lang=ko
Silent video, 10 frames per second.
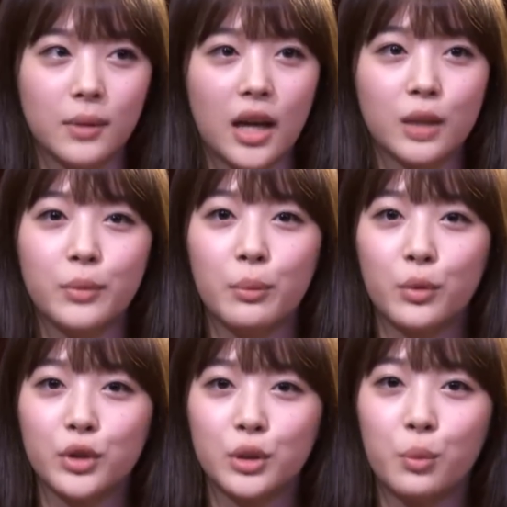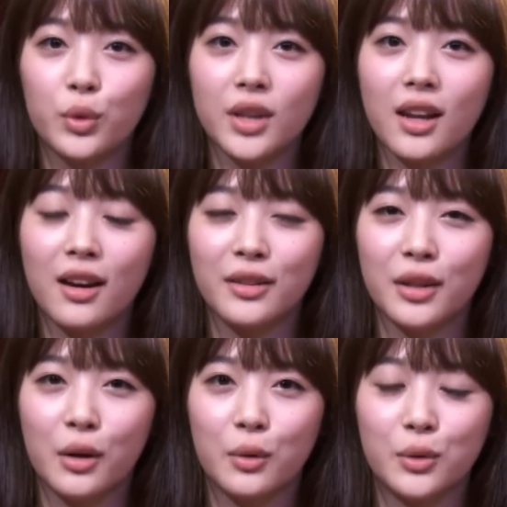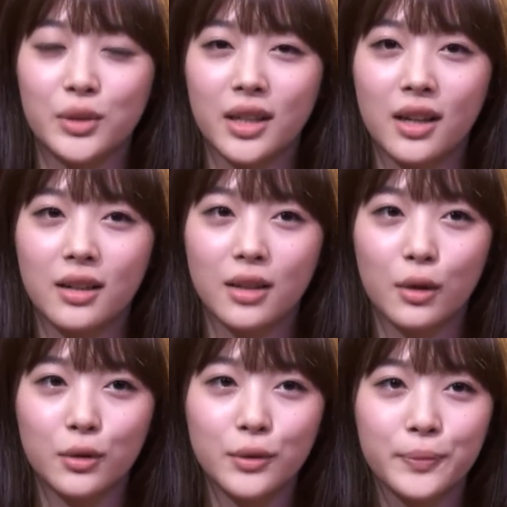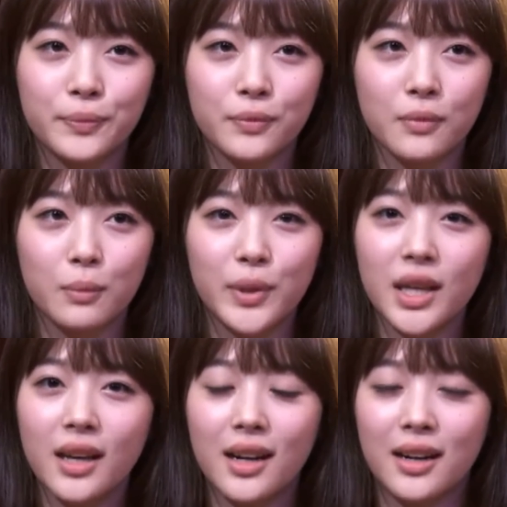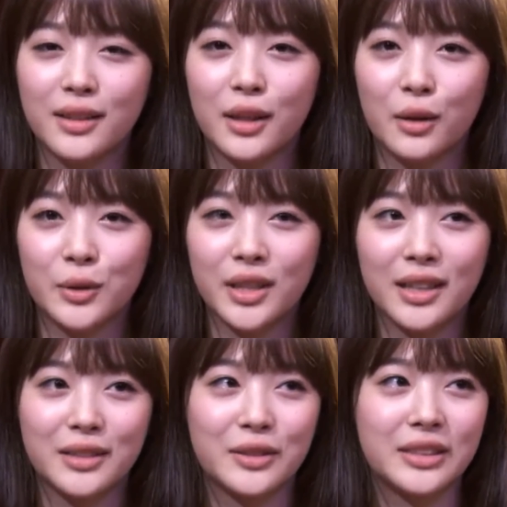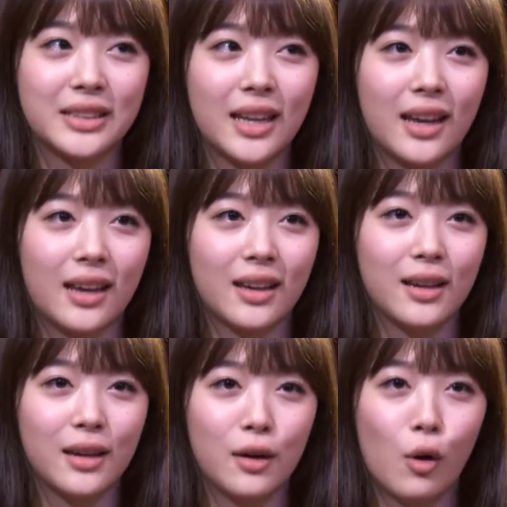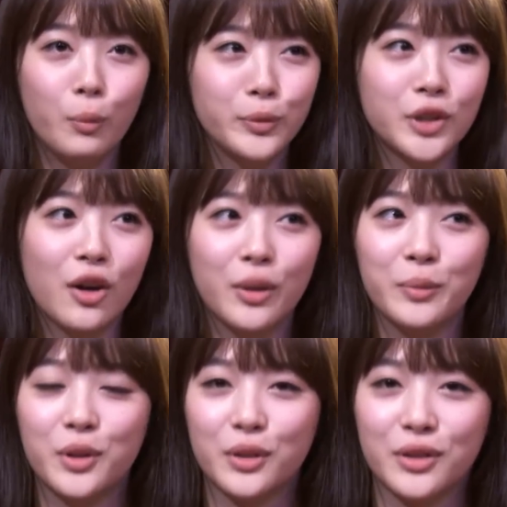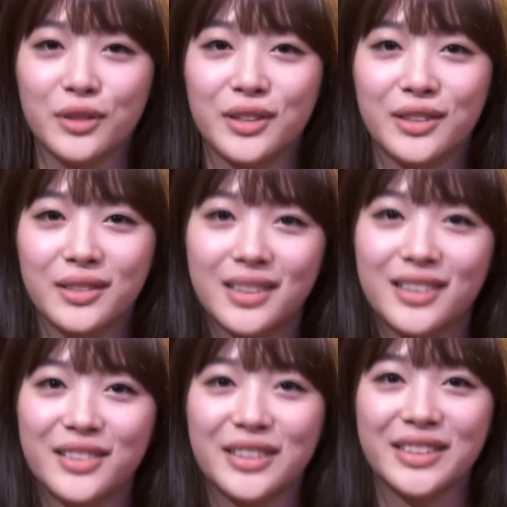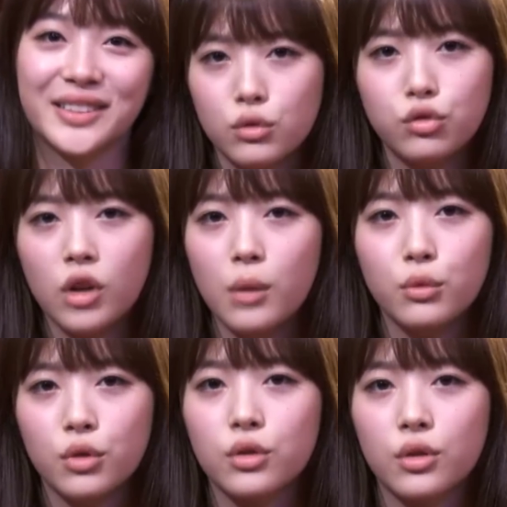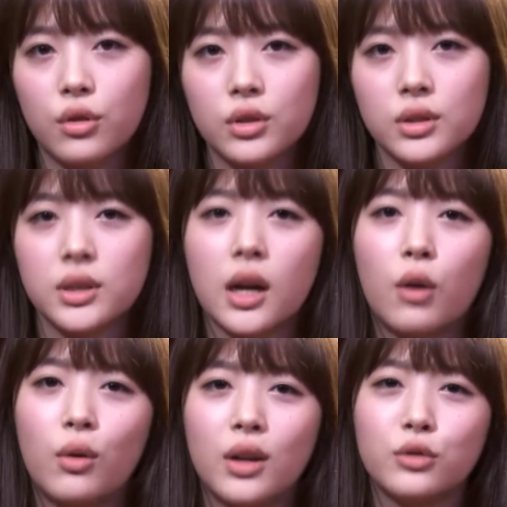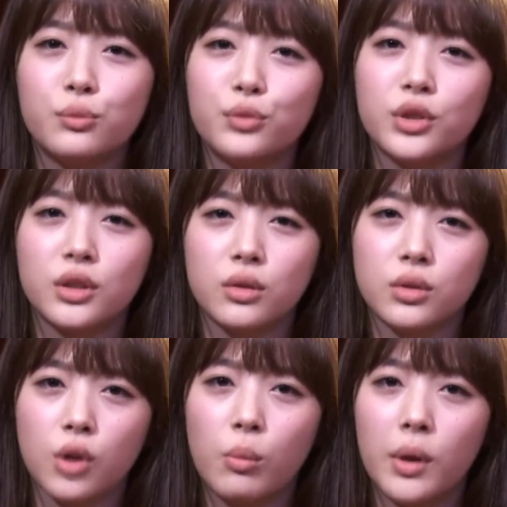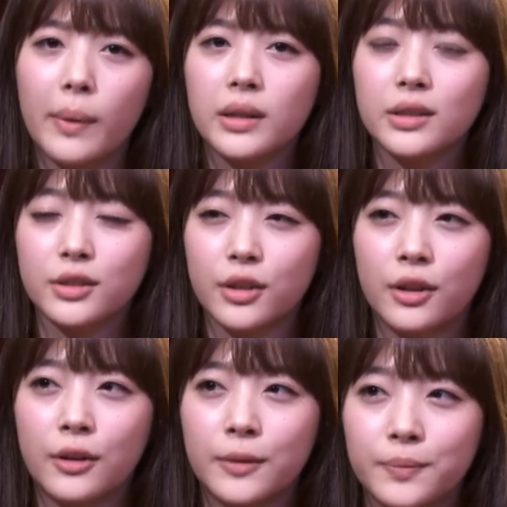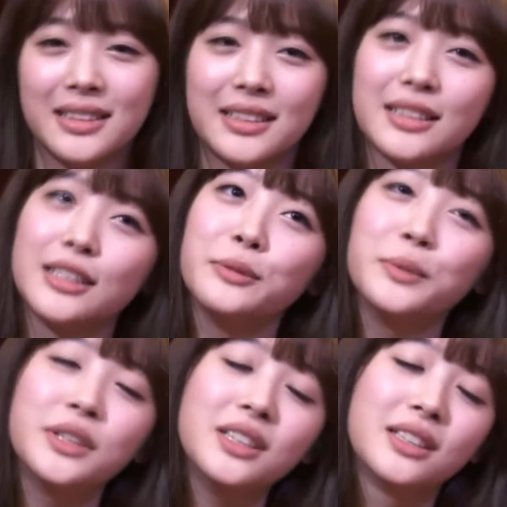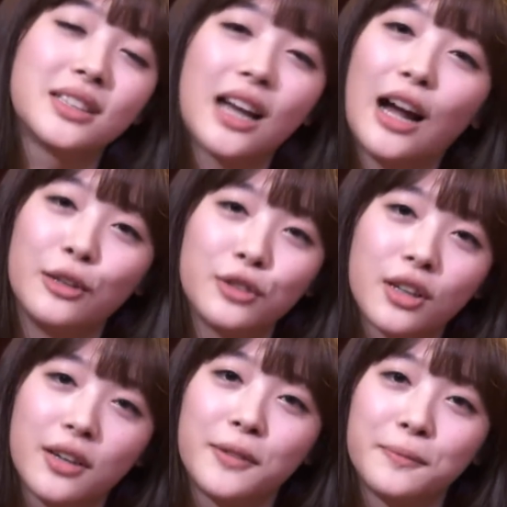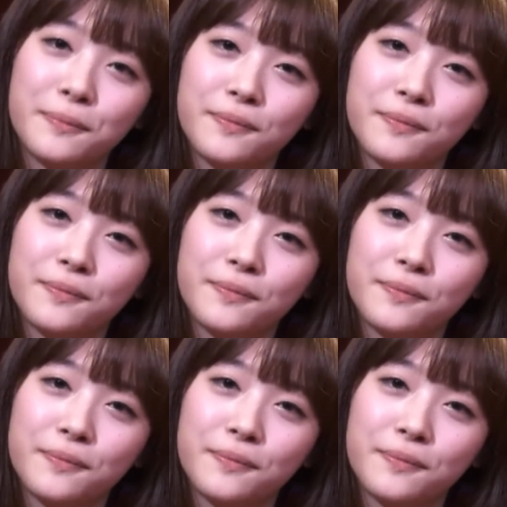다른 멤버들을 못 따라간다고 생각을 하고 피해가 간다고 생각해서 그때 엄청 힘들었던 기, 기억이 있어요. 툭하면 울었던 거죠. 제가 원래 눈물이 정말 많았어요. 지금은 잘 안 울어요.